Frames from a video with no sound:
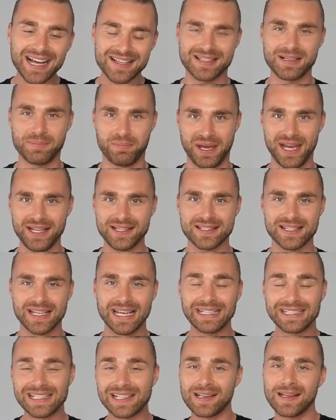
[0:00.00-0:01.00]
Achselpads,
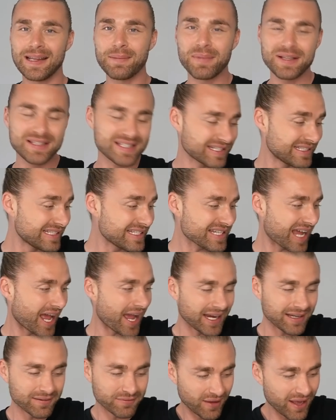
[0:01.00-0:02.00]
die klebt man sich nicht
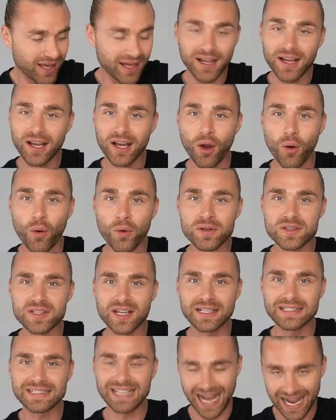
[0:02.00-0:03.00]
einfach
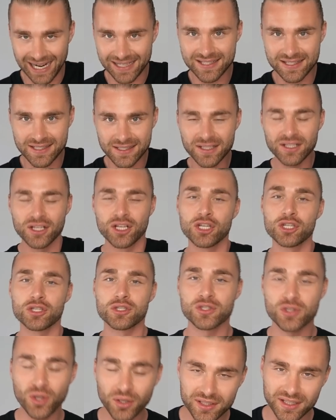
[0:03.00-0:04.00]
unter die Achseln,
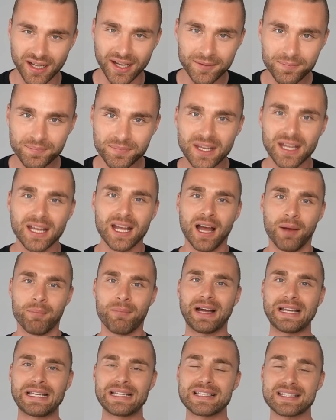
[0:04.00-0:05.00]
sondern
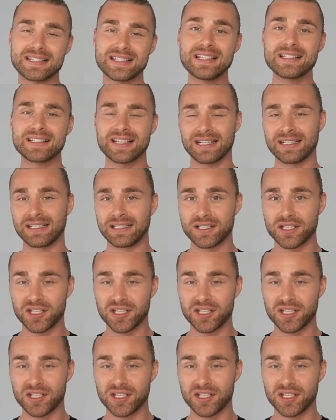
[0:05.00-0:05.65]
man zieht sein